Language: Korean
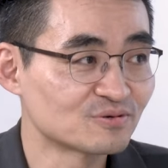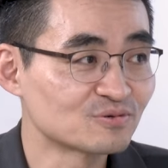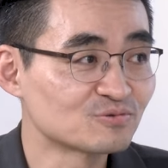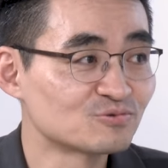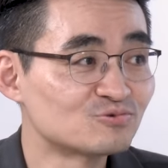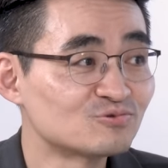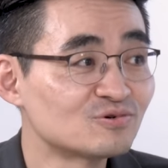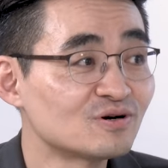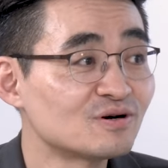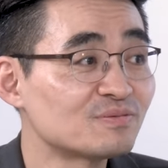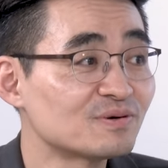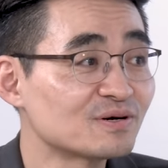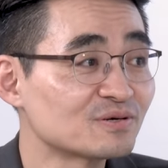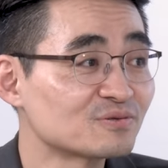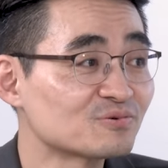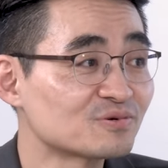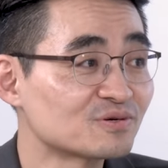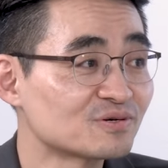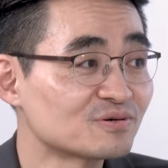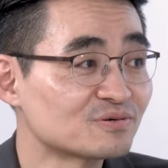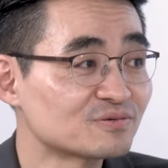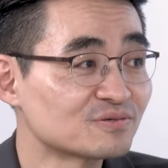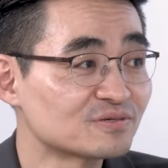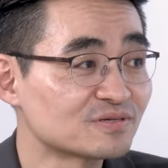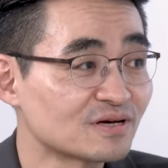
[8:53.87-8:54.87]
누가 봐도
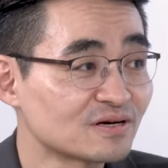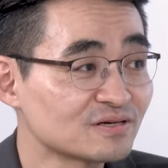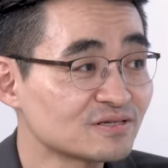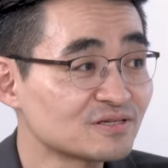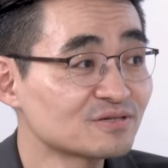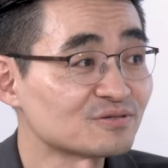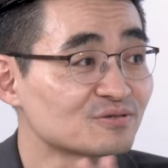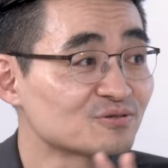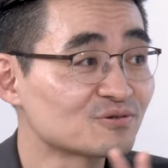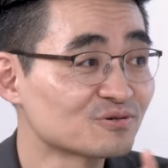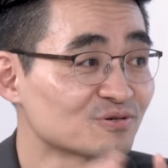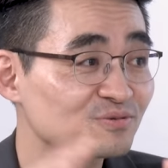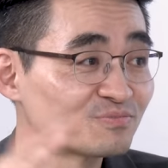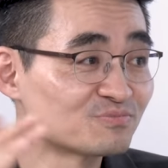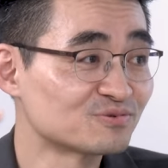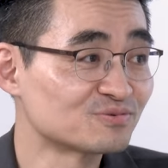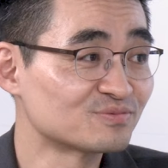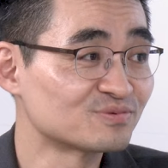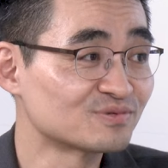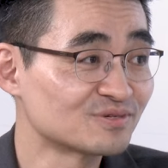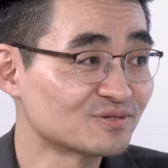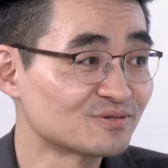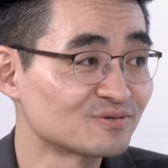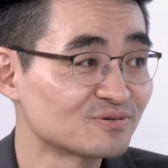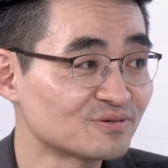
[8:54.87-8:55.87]
이거는 상식적인
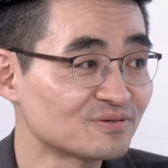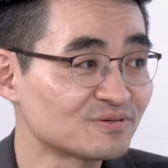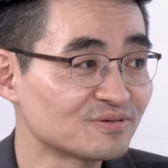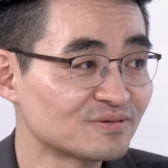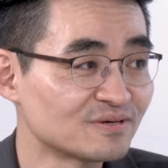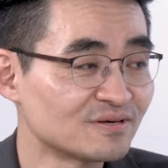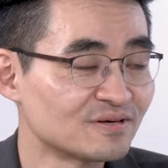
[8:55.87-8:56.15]
부분이죠.